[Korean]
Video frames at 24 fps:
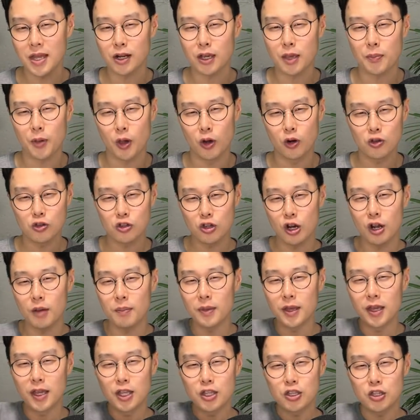이렇게
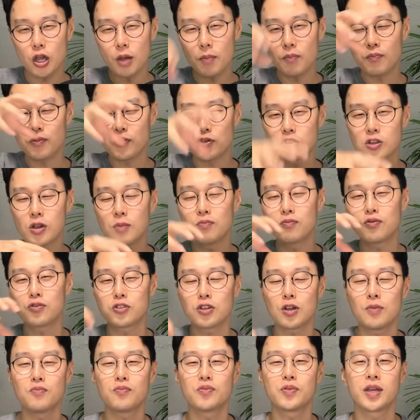벼룩처럼
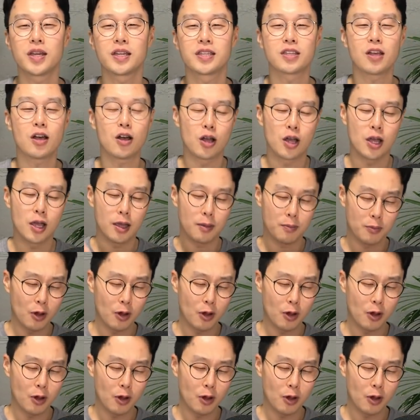점프해서